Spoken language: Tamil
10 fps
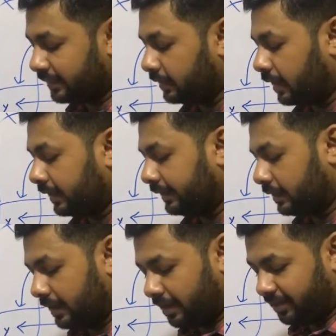இருக்கிற
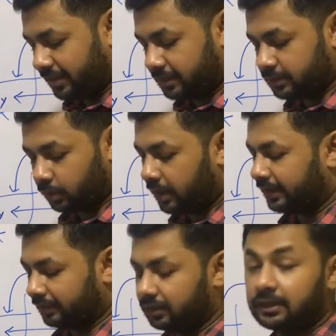அங்கிகளை அவதானித்து ஒரு
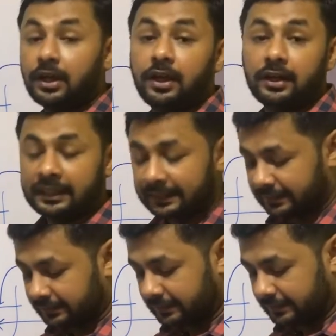அட்டவணை தராங்க
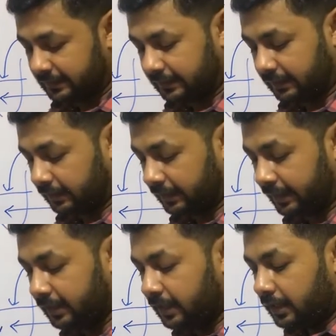தந்துட்டு கேட்குறாங்க
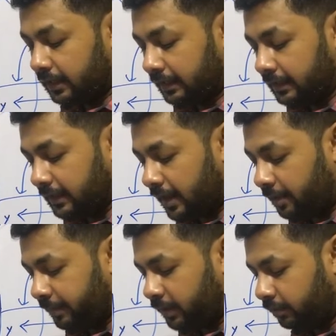இங்கு
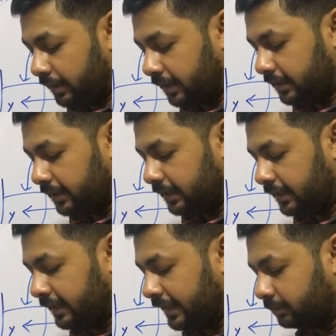காணப்படும்
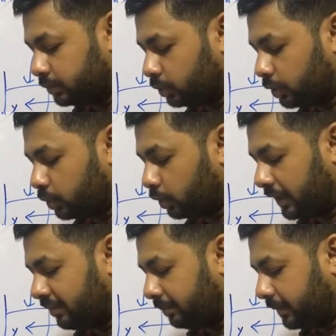விலங்குகளில் இளம் சூட்டு
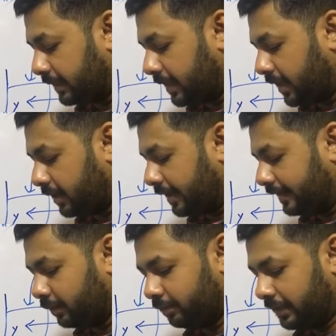குருதி வெப்பநிலையை
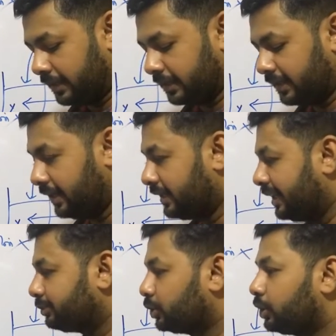காட்டும் விலங்குகள்
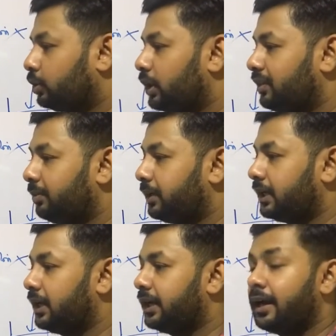இளம் சூட்டு குருதி
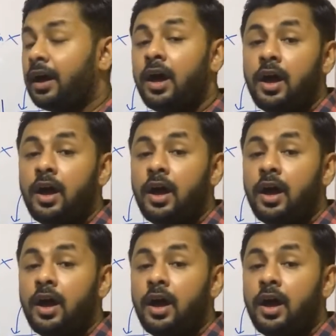வெப்பநிலைண்டா